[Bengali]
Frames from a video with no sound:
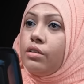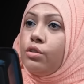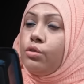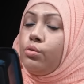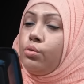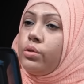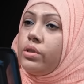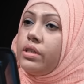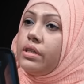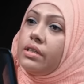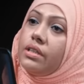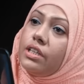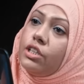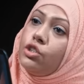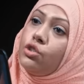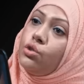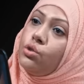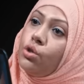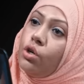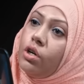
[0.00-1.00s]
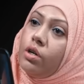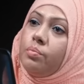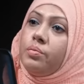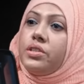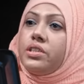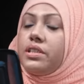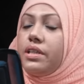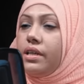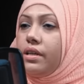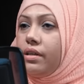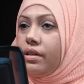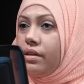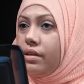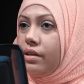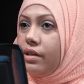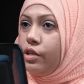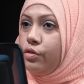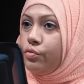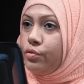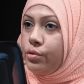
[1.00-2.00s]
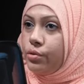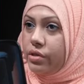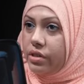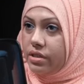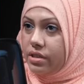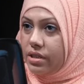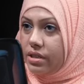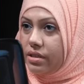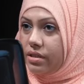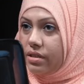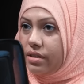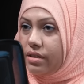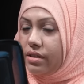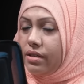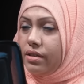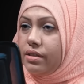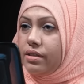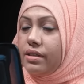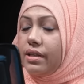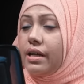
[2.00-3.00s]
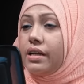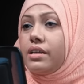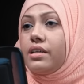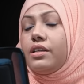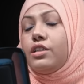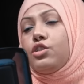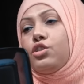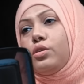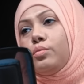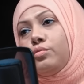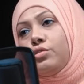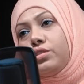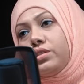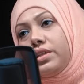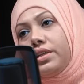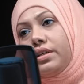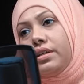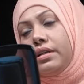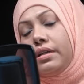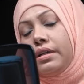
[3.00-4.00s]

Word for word: দুই তিনটা জব সে লিভ করেছে হ্যাঁ তার কি সমস্যা